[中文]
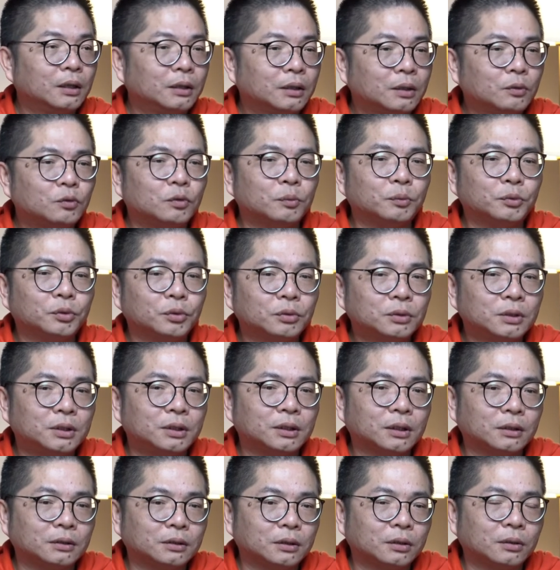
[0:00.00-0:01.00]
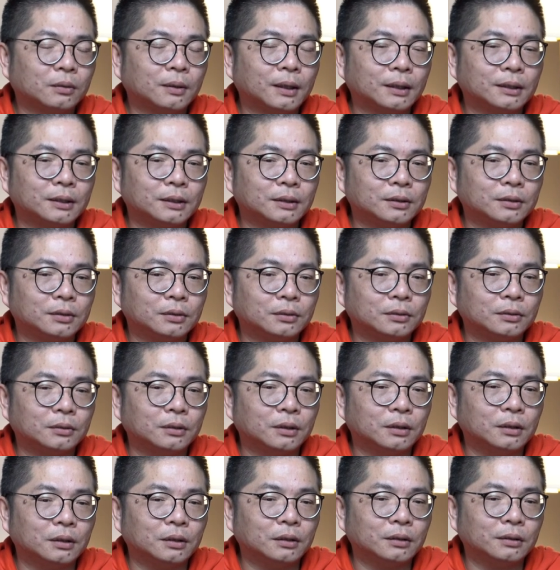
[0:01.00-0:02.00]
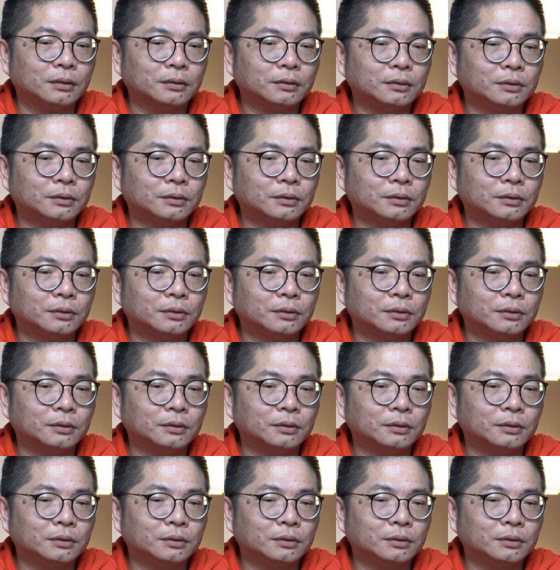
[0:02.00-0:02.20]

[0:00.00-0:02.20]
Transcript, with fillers: 那我们都提到这个话题的时候，呃。